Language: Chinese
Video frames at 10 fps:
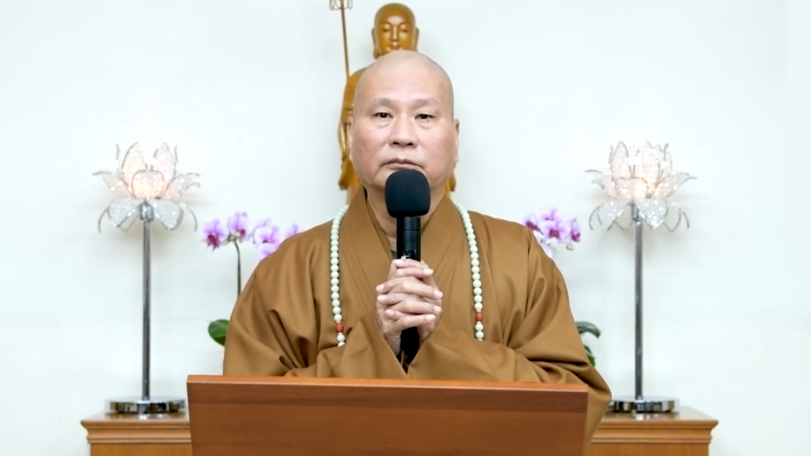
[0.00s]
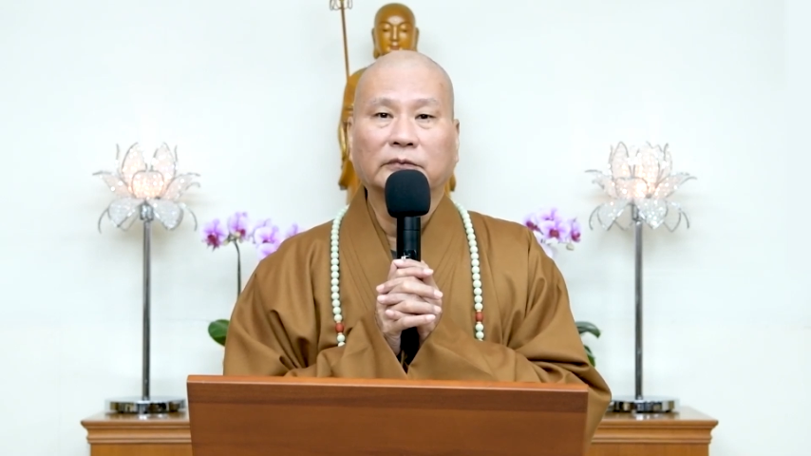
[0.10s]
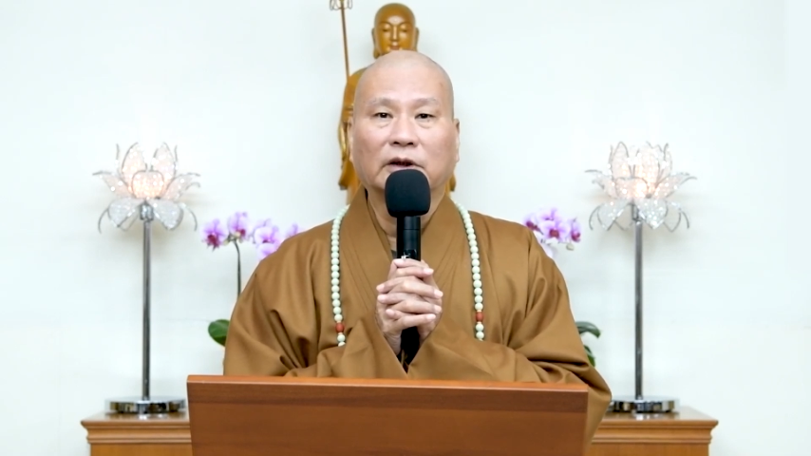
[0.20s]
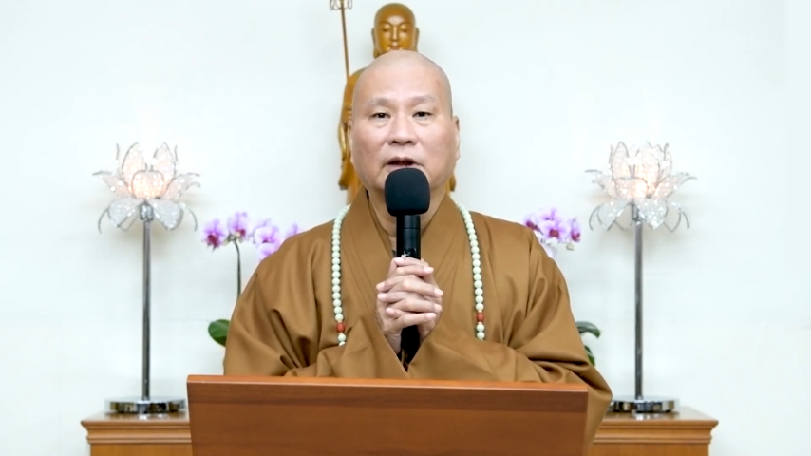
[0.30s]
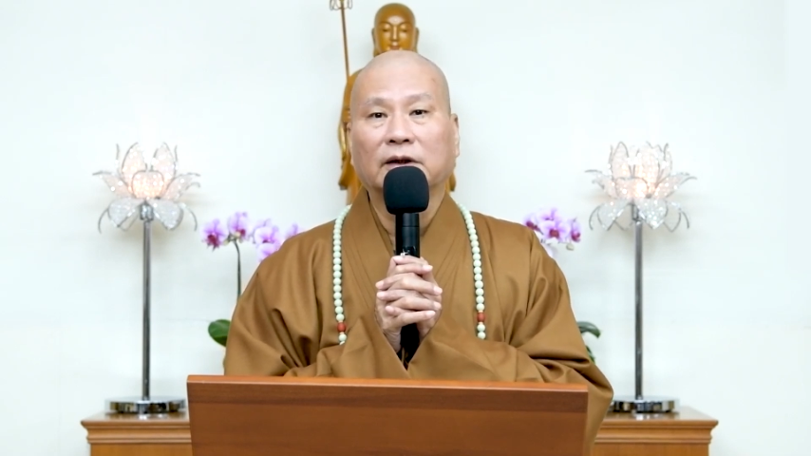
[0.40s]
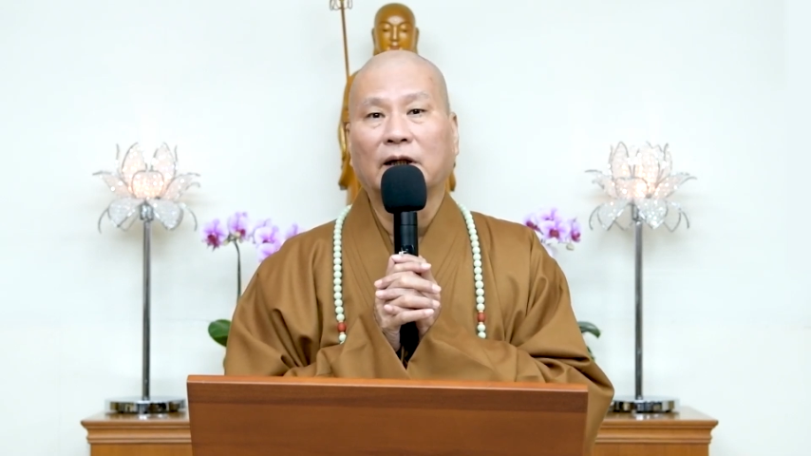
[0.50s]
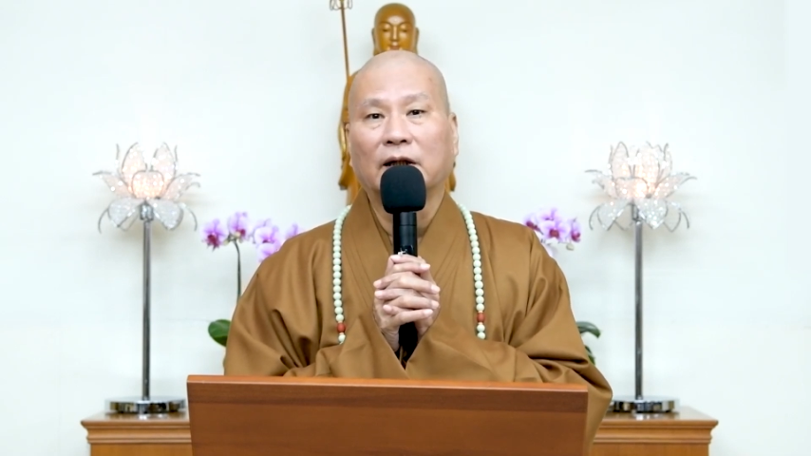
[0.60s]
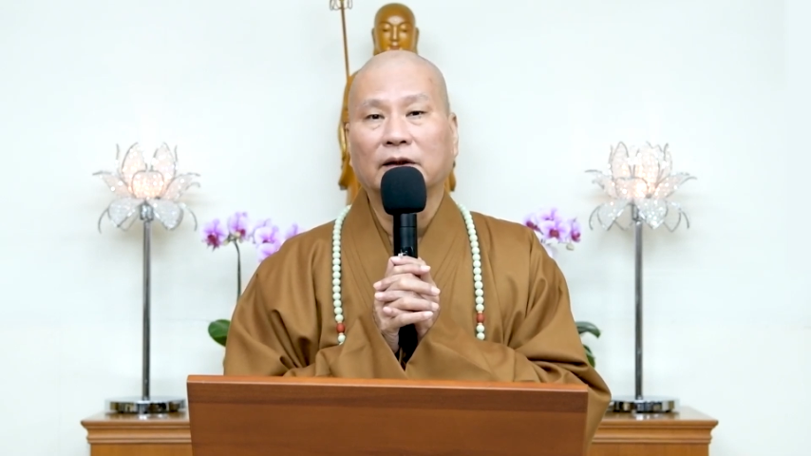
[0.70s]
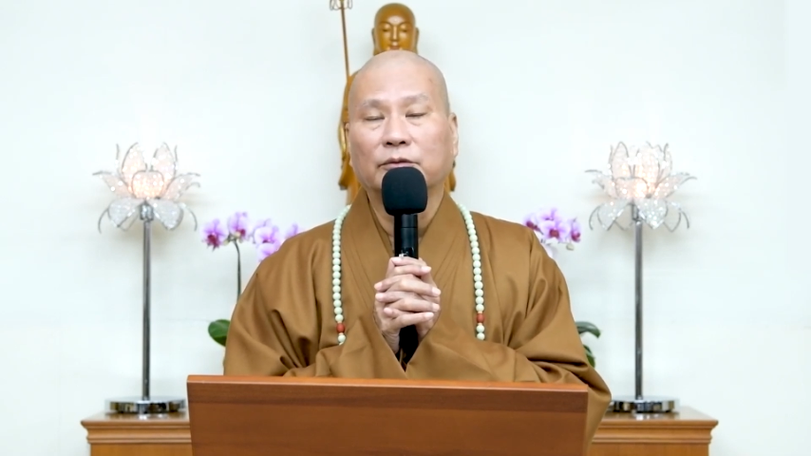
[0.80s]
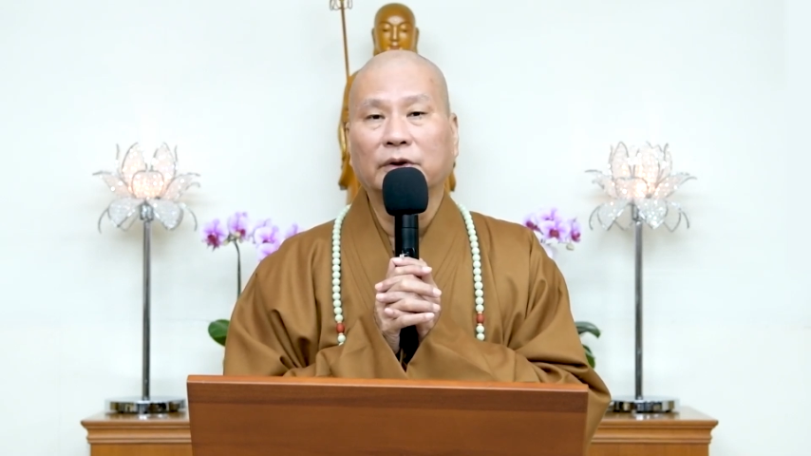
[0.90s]
那他
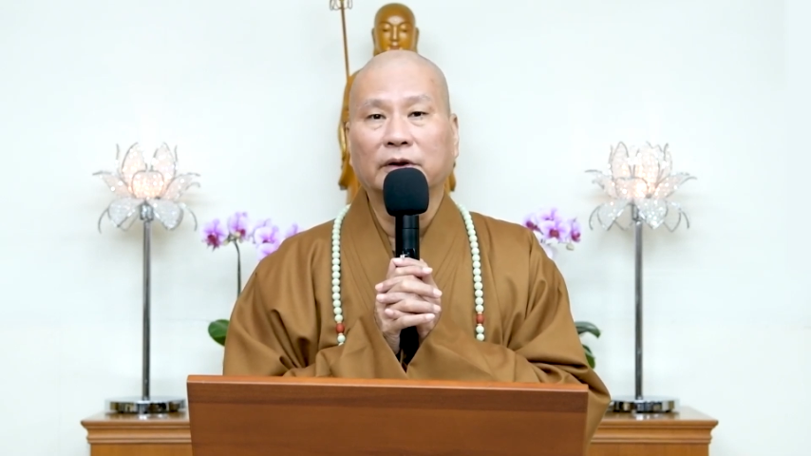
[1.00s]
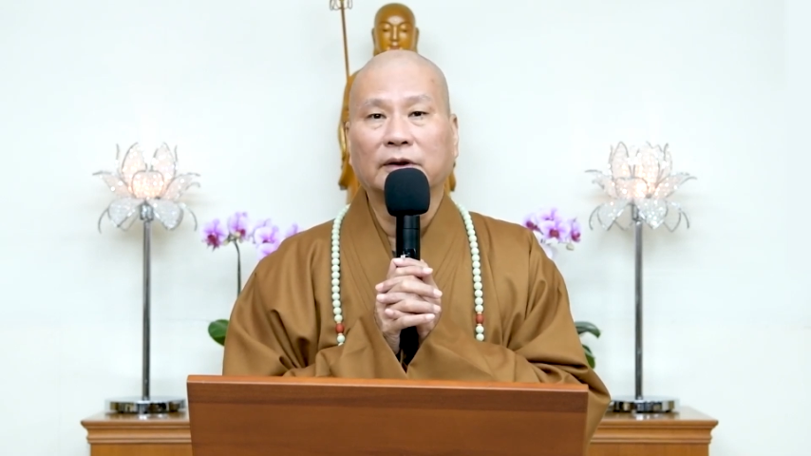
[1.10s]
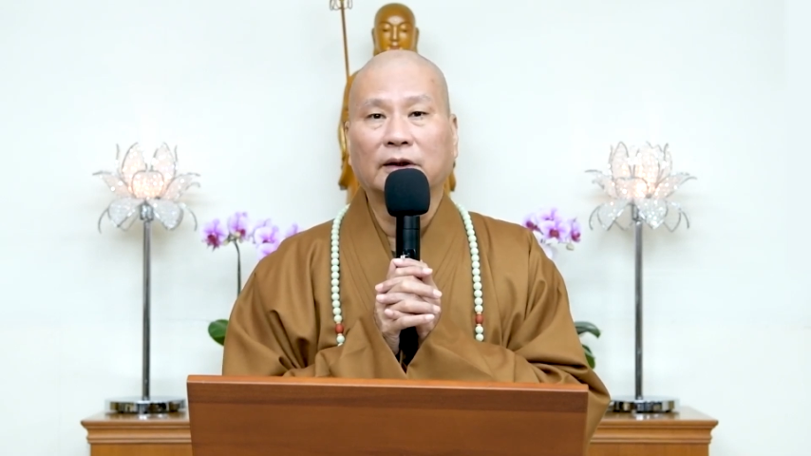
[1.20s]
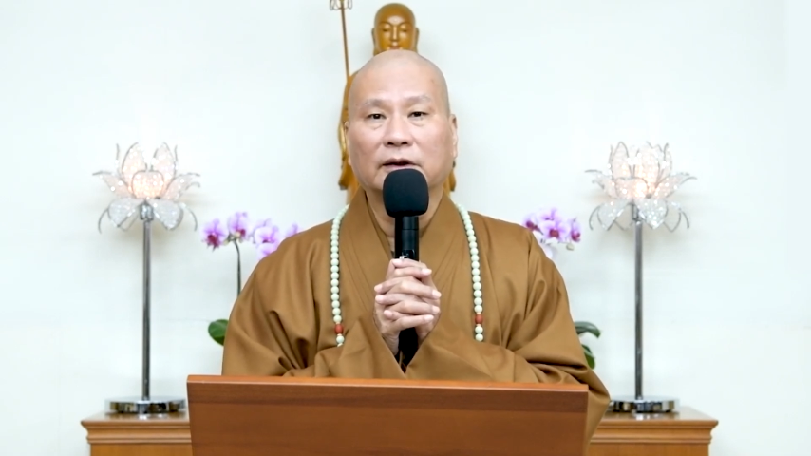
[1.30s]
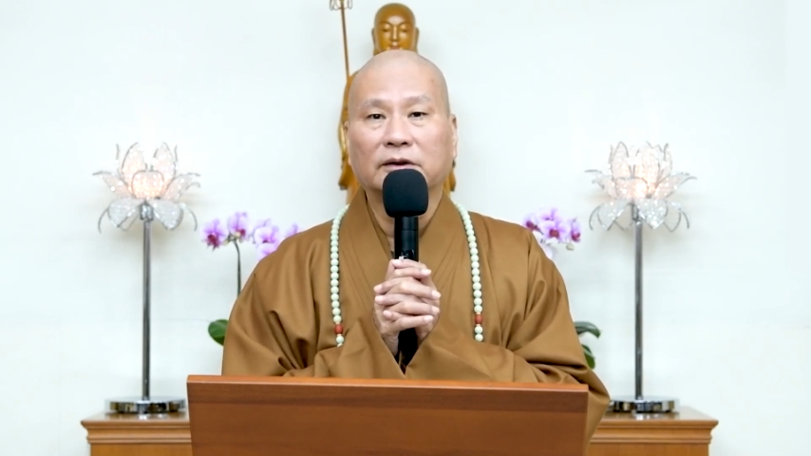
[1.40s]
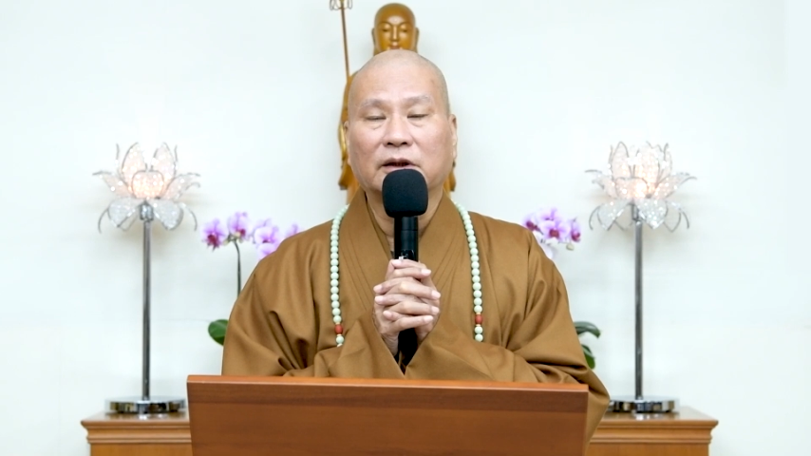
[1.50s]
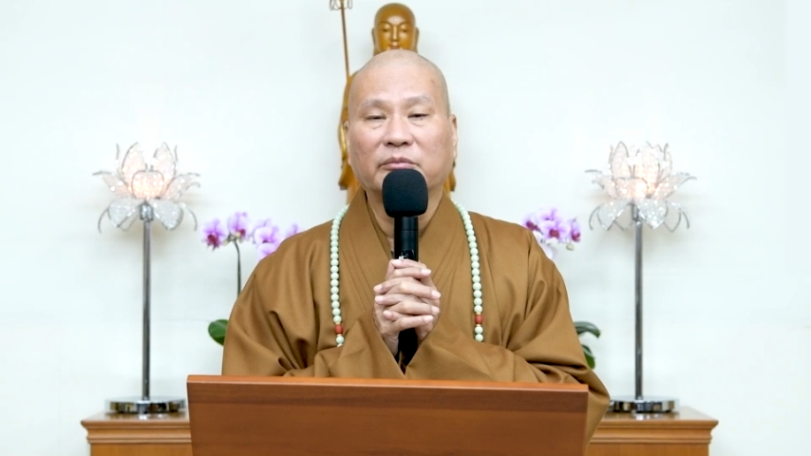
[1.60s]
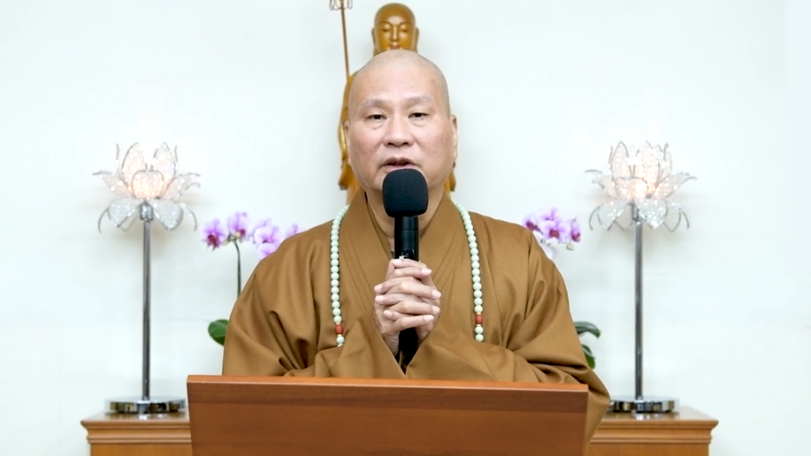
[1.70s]
他对他的上